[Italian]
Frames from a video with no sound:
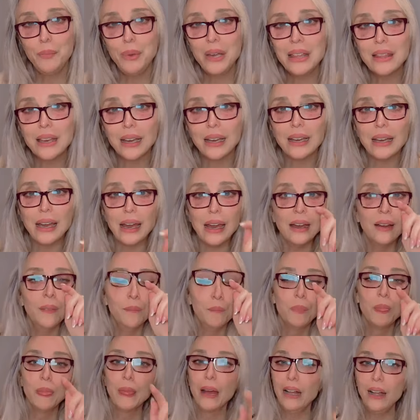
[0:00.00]
capite che
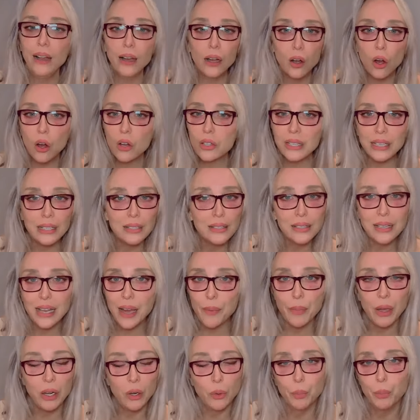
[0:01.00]
le cose
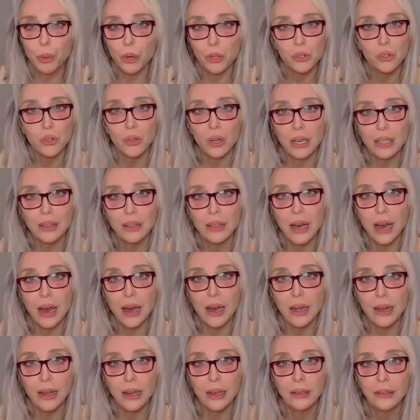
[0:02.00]
insieme non possono
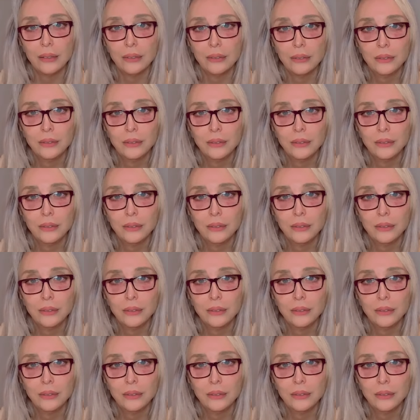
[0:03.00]
andare.